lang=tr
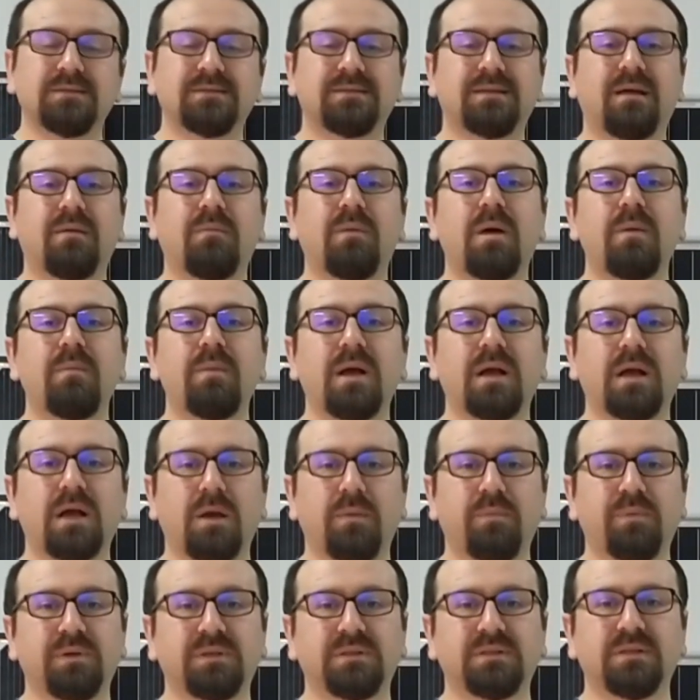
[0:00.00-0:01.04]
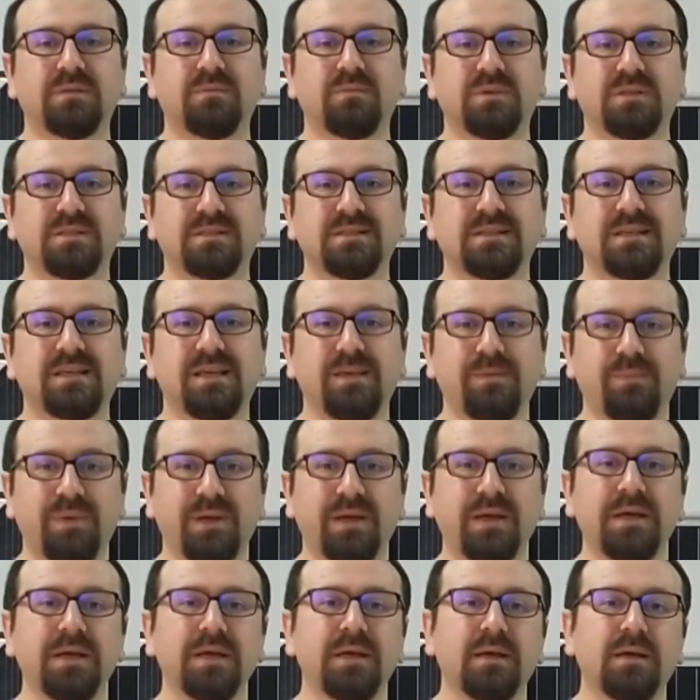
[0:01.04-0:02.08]
tamamen kapatılması
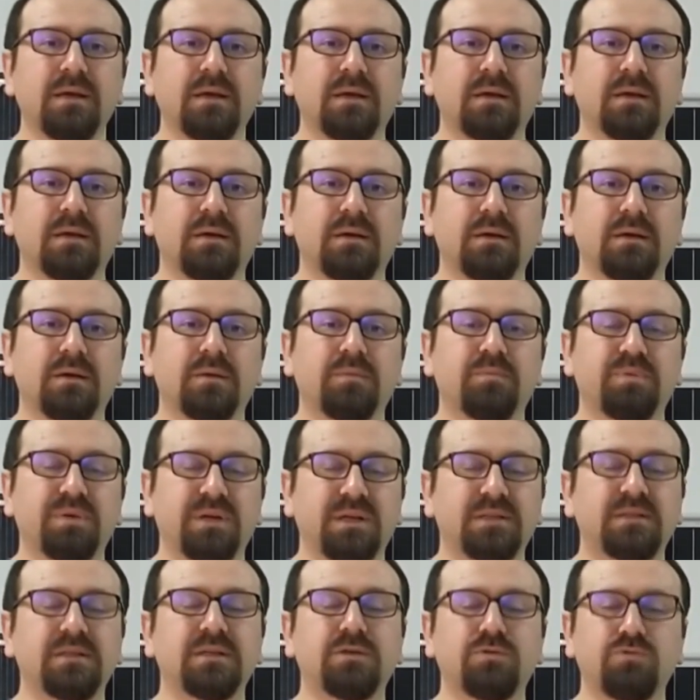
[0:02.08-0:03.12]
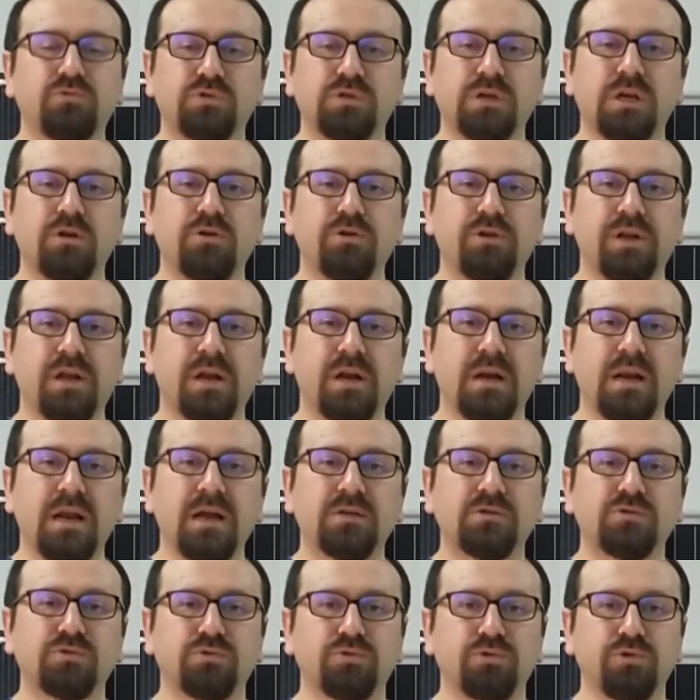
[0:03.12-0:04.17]
gibi e, pratik güzel
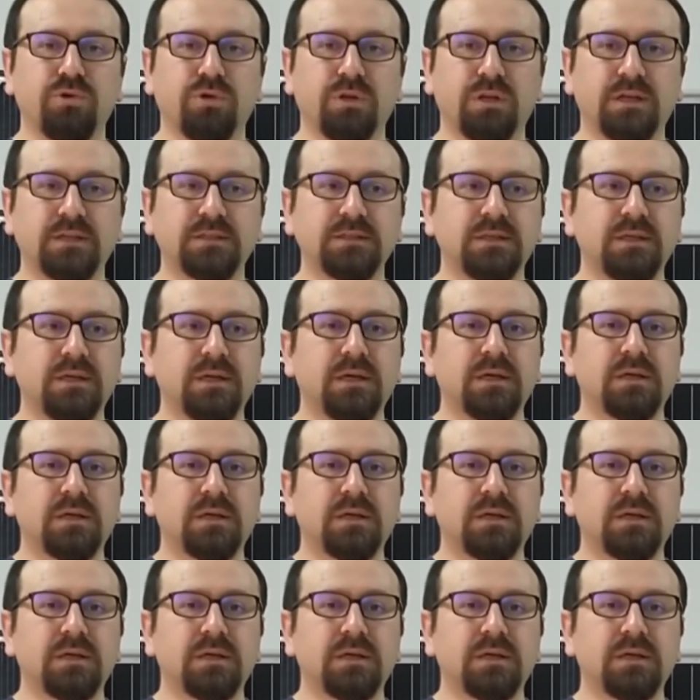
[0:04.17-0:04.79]
öneriler sunuyorlar.